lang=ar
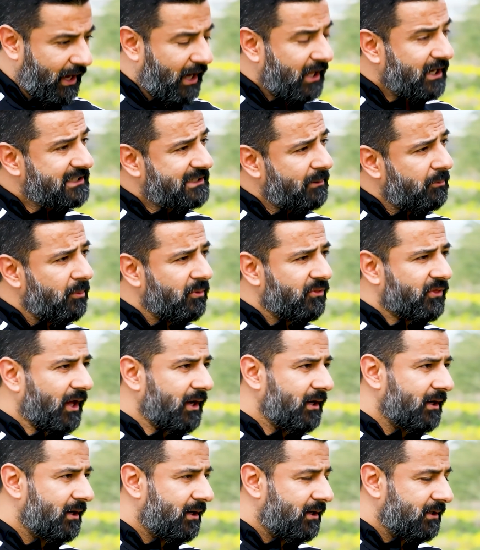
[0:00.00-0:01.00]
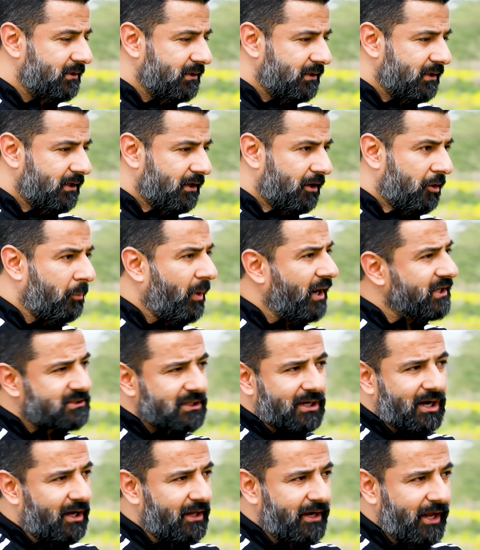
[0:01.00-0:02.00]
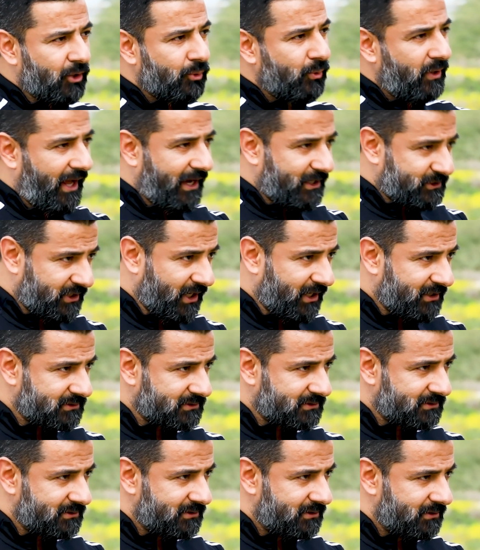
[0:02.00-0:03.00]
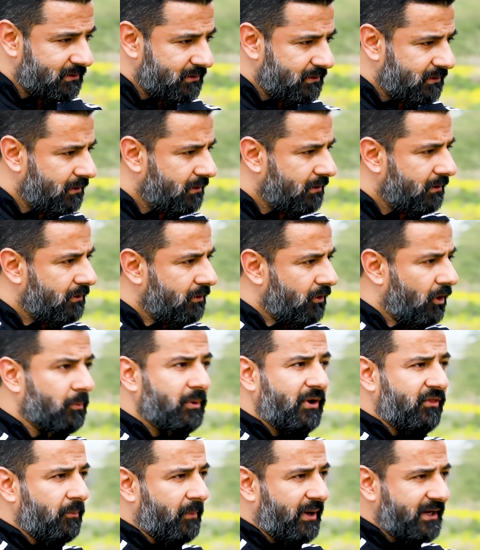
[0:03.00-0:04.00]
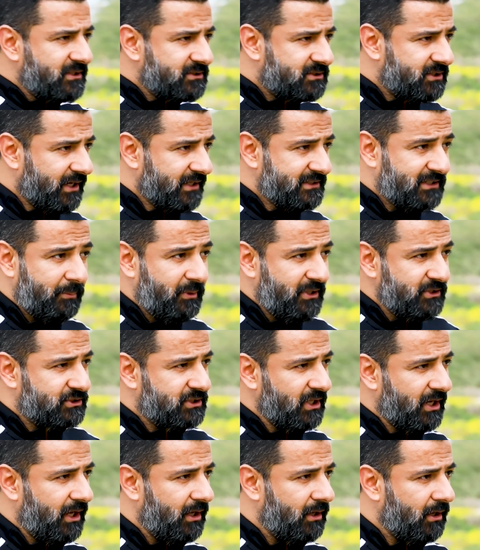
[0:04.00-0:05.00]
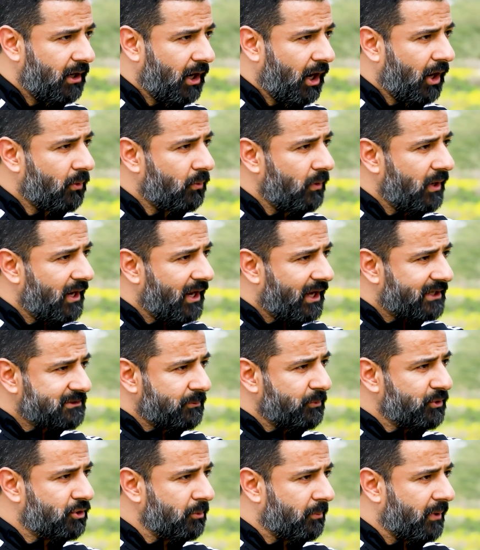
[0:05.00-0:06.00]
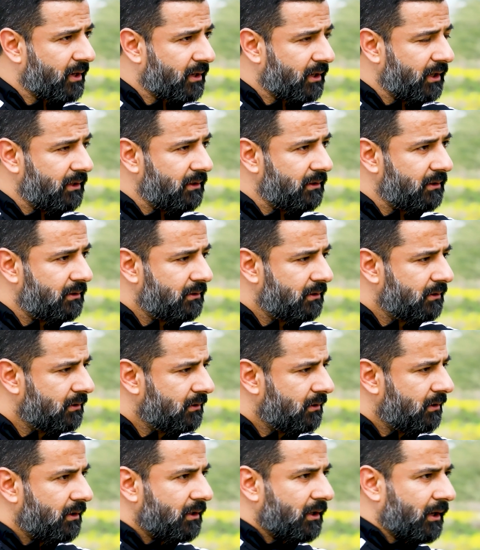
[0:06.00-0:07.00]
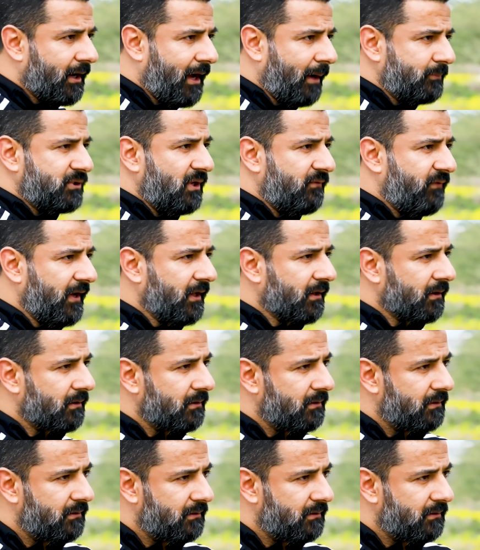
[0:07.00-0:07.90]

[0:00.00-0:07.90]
على سبيل المثال ما يصير انا اقول حق شخص عمره 80 سنه 70 سنه اقول له لازم تتمرن 5 الفير